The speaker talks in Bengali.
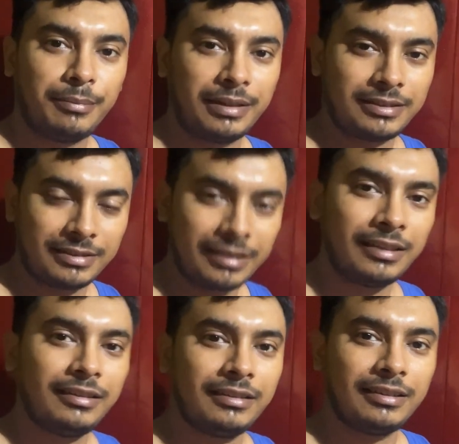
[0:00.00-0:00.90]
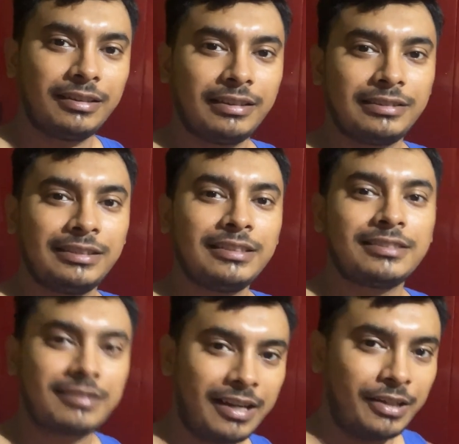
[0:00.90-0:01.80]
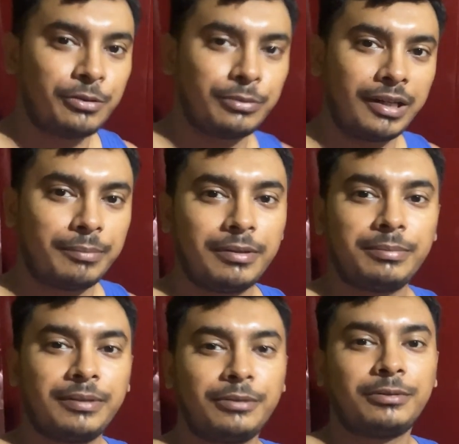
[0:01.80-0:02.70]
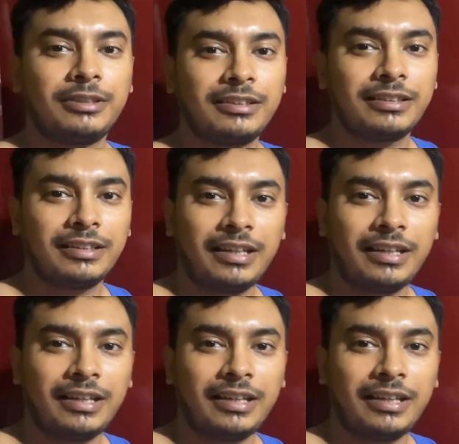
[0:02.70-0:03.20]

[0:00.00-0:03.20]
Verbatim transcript: বাট স্টিল শি ইজ ট্রাইং টু র্যাপ আপ হার ওয়ার্ক